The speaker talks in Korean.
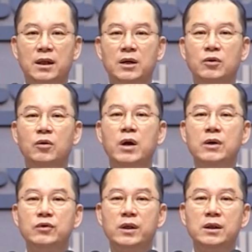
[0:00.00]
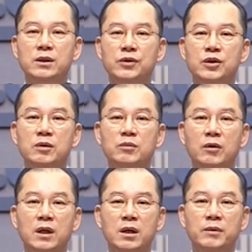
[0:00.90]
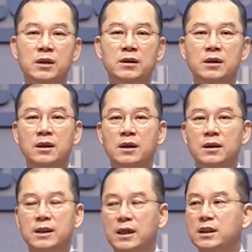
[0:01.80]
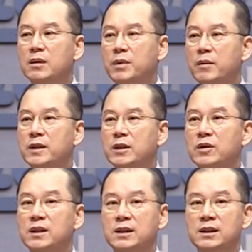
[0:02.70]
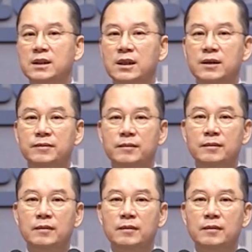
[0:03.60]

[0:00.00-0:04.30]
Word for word: 하고 황송이 어쩔 줄 몰라하며 당장 밥을 새로 짓든지